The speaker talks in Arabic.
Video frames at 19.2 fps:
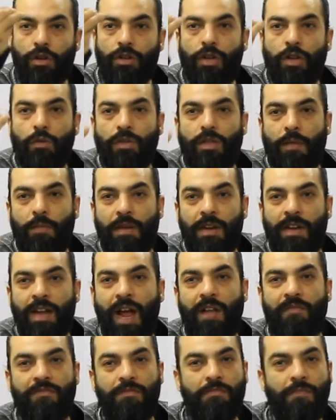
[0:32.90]

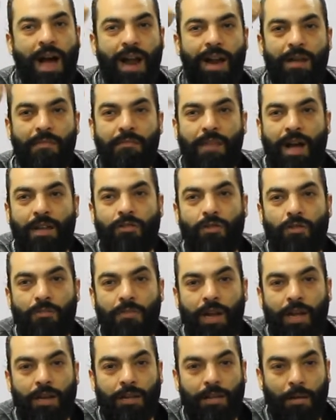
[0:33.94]
82000 المعلم بعتهم
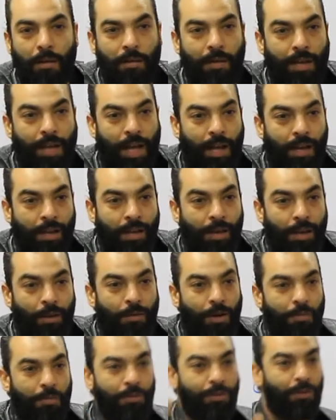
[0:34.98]
لك تمام كده
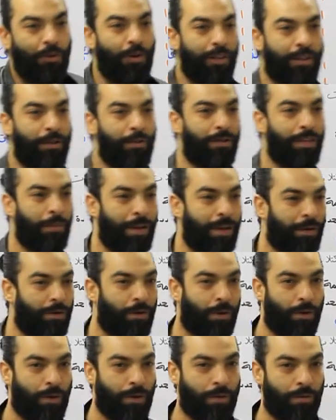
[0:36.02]
وقام مديله ال 82
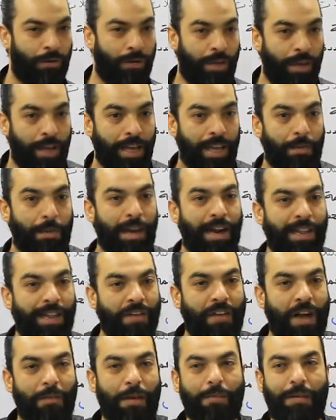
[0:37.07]
كلهم يبقى هنا
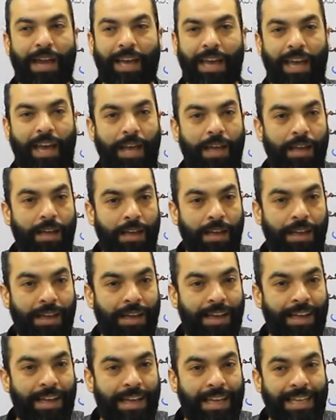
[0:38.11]
اتدفع مبلغ ايه؟
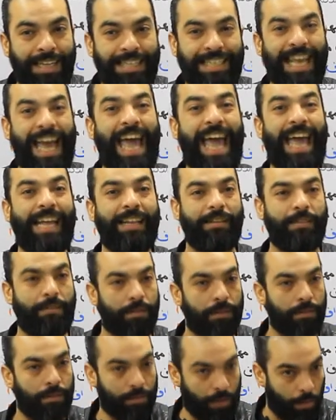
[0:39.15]
زائد
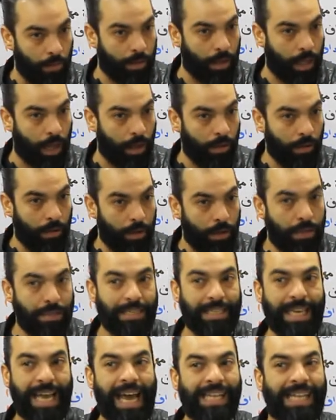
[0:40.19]
تمام كده؟
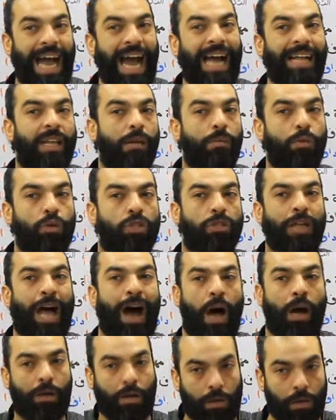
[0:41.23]
زياده عن
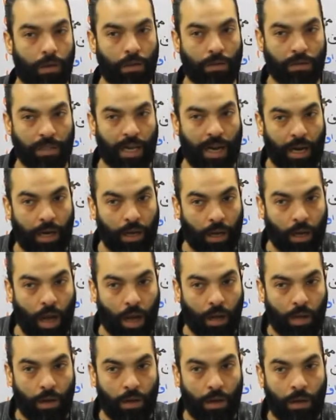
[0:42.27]
المستحق زياده عن إيه؟
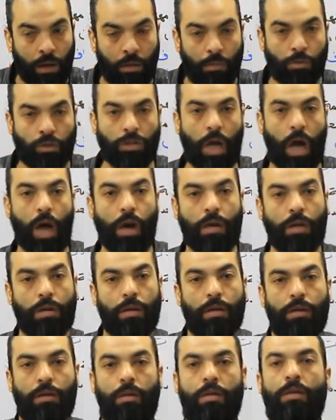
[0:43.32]
يلا مستحق
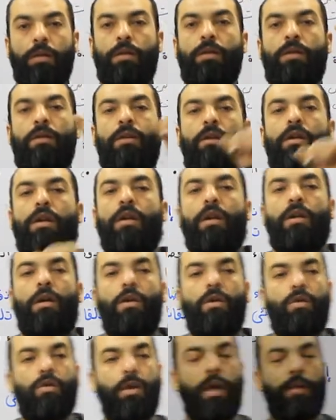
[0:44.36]
ايه
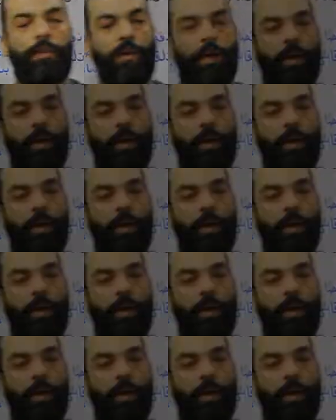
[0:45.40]
رايكم نعمل